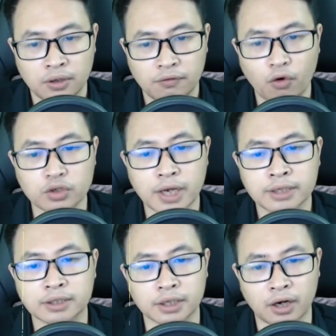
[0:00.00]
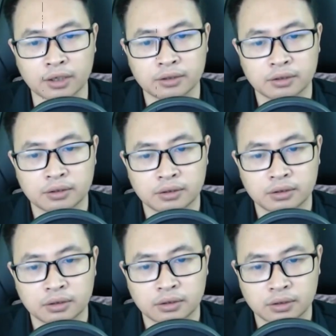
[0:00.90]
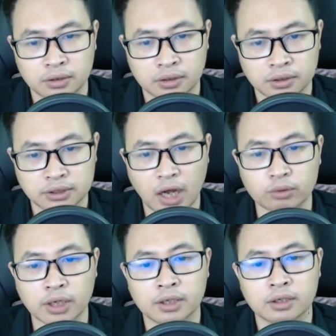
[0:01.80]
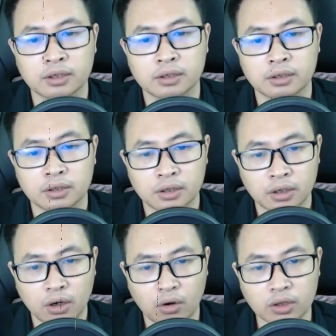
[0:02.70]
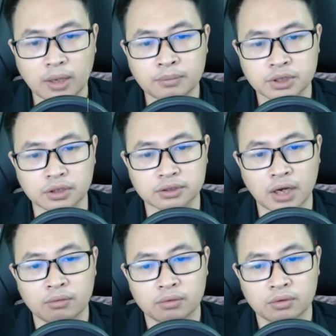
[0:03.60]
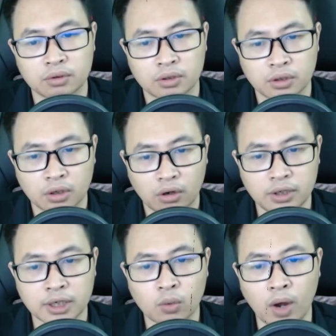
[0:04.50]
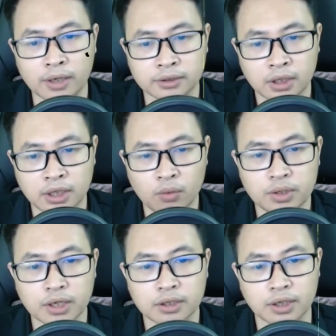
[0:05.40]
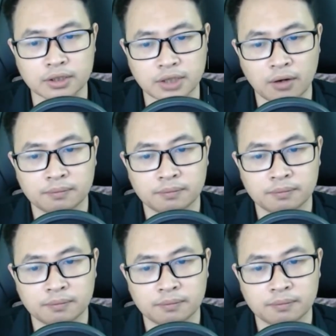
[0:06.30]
Phụ nhân cười hỏi Sao thế? Có tâm sự sao? Có liên quan tới thiếu niên kia sao?